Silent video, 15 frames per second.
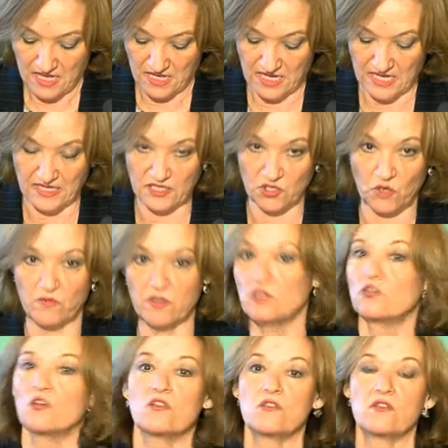y sobre
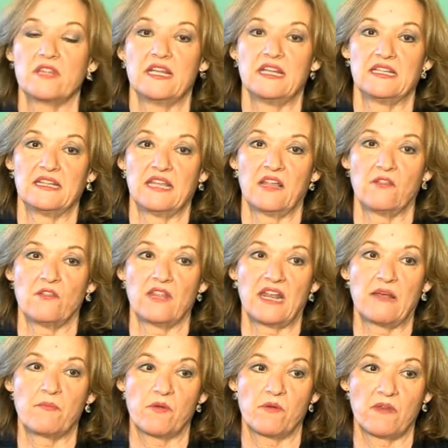todo del estado de
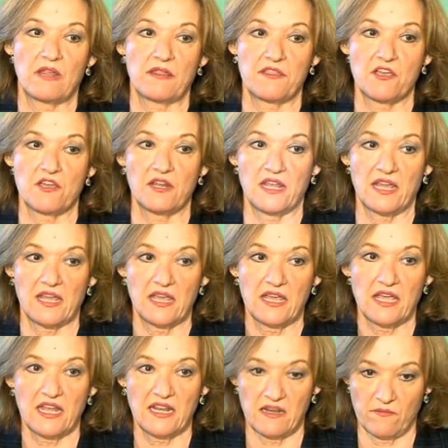las poblaciones
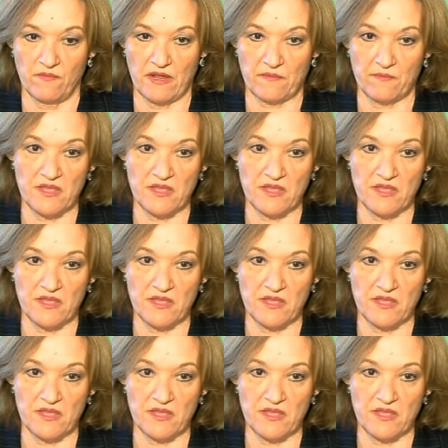en el mar